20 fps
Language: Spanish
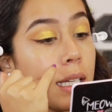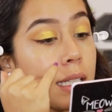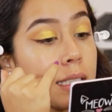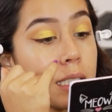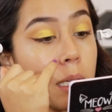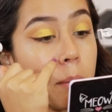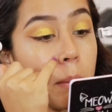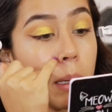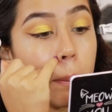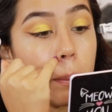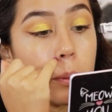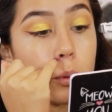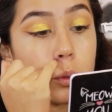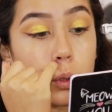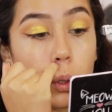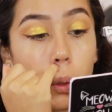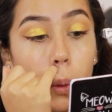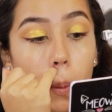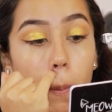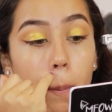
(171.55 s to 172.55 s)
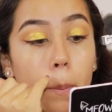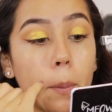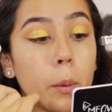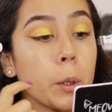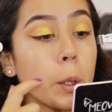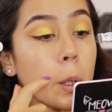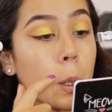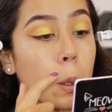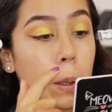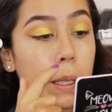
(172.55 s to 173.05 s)
se me puso
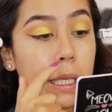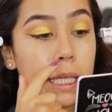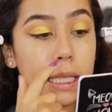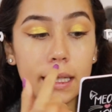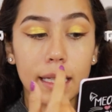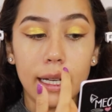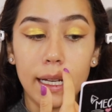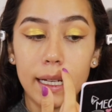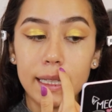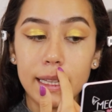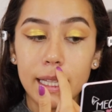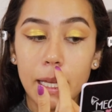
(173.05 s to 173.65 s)
muy rojita.